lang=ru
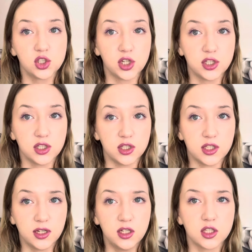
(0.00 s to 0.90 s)
6
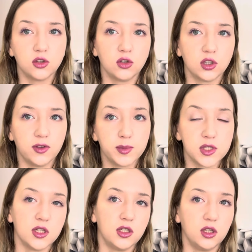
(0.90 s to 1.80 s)
недель, из которых две
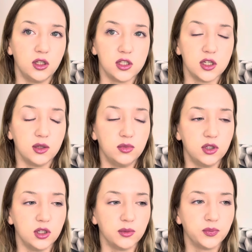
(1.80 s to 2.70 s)
последние недели
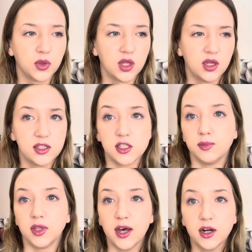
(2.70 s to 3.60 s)
были
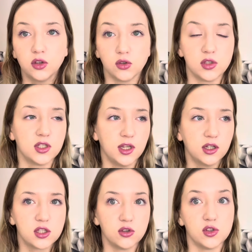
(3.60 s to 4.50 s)
семинары, то есть
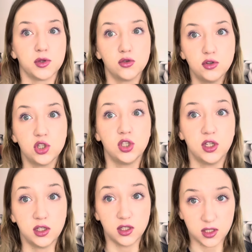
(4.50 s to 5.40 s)
лекции, то есть, по сути, 4
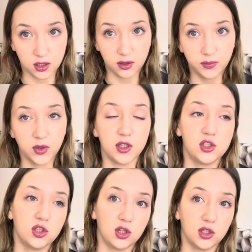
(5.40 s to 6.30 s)
недели. Эти
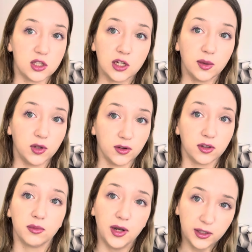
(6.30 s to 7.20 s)
4 недели я была в
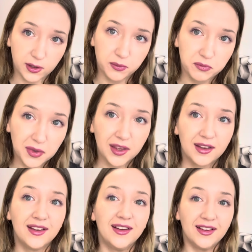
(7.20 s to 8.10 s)
Германии,
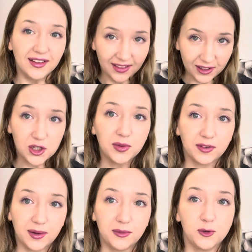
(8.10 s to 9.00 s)
о чем я
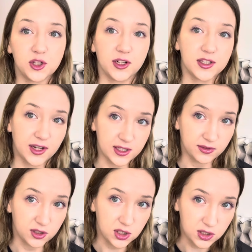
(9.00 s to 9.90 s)
вам уже
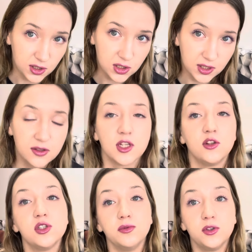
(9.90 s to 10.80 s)
рассказывала частично. В
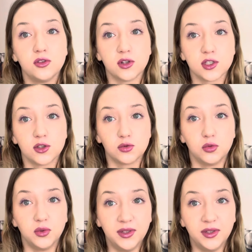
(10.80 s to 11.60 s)
следующем видео расскажу